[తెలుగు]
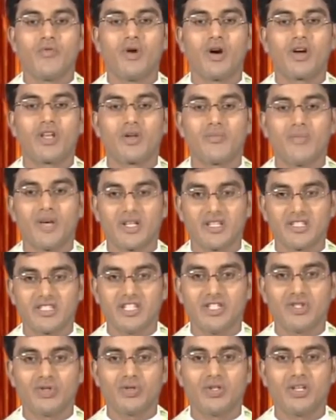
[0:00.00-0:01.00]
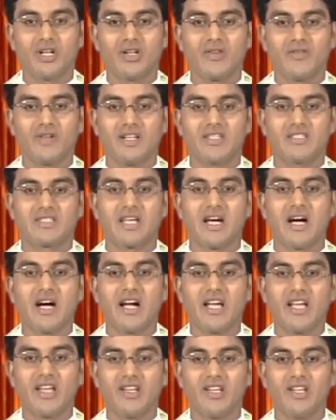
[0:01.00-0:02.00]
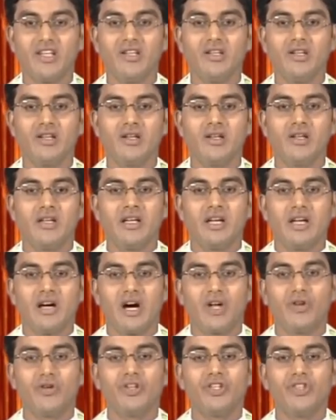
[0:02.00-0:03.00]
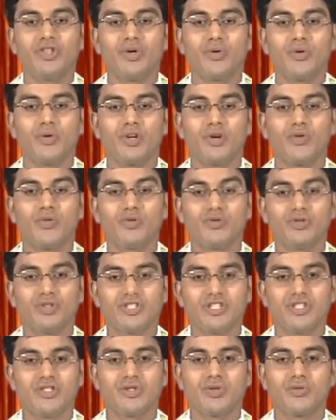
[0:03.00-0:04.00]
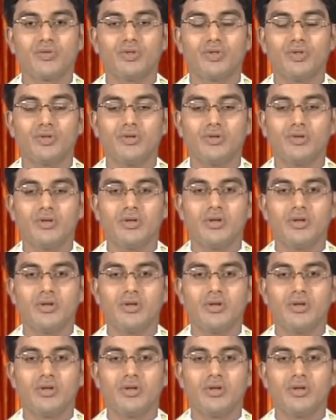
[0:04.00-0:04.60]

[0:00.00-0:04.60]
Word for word: ఒకరికి మనకి చేస్తున్నటువంటి సహాయాన్ని అనునిత్యం కూడా గుర్తు చేసుకుంటూ